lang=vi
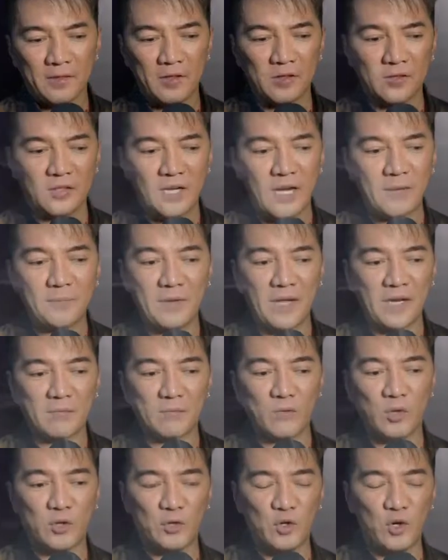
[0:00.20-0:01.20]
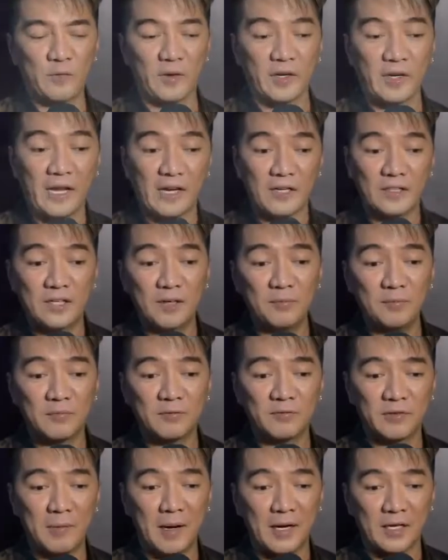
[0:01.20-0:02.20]
đừng có áp đặt bolero phải đẳng cấp
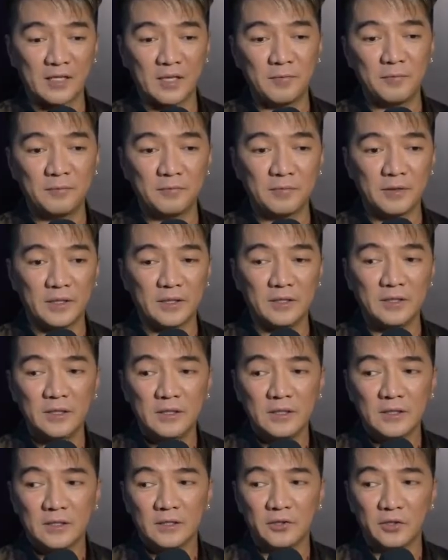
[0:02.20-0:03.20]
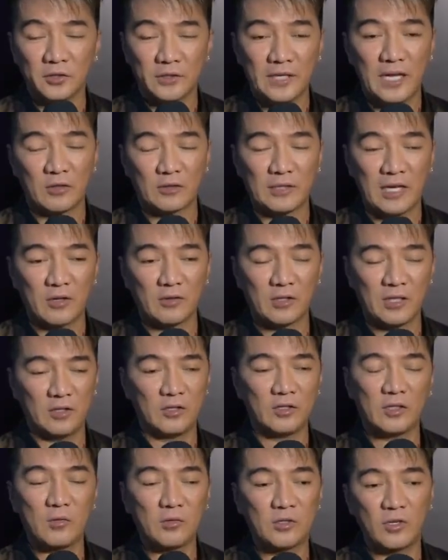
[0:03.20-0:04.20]
phải bằng cấp phải được đào tạo
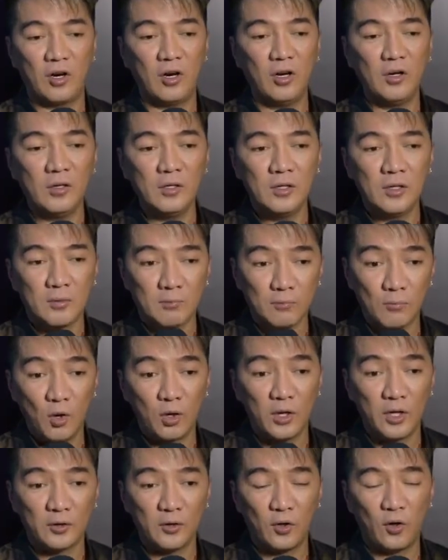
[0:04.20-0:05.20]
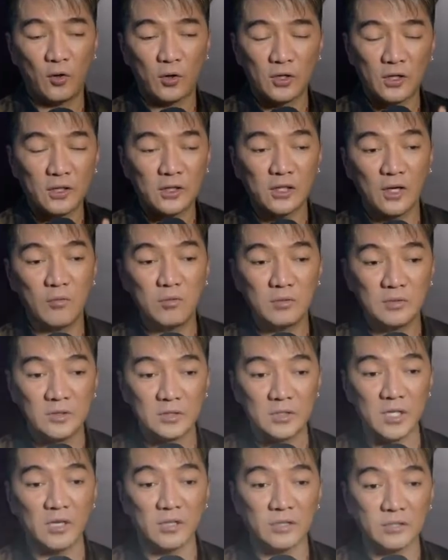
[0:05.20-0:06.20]
nào không có bolero không
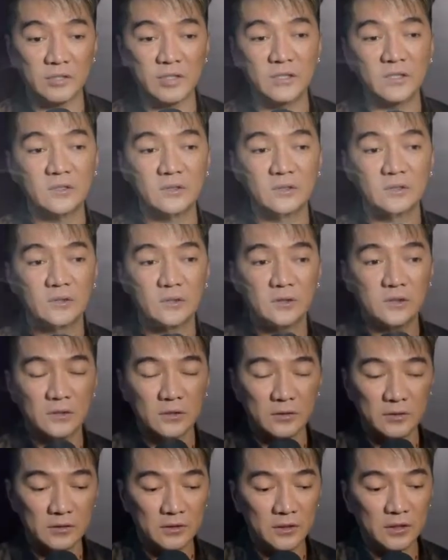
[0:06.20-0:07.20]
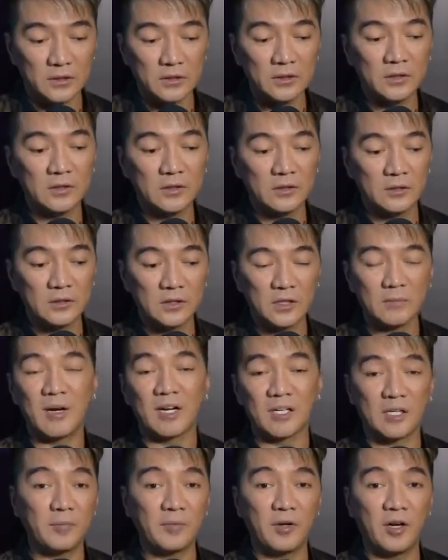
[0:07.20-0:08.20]
cần thiết những cái
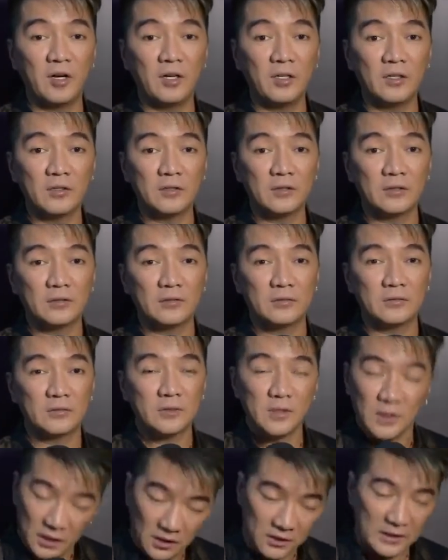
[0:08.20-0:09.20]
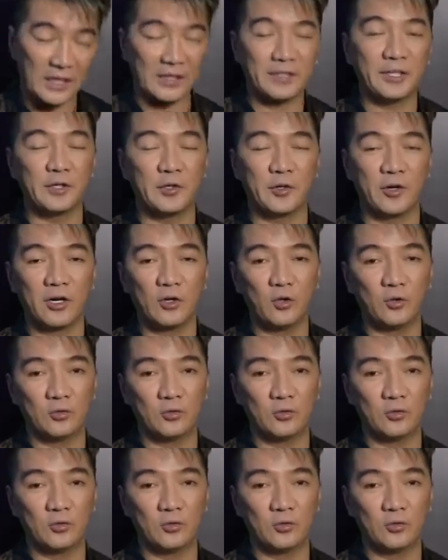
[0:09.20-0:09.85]
bằng cấp đó hưng khẳng định điều đó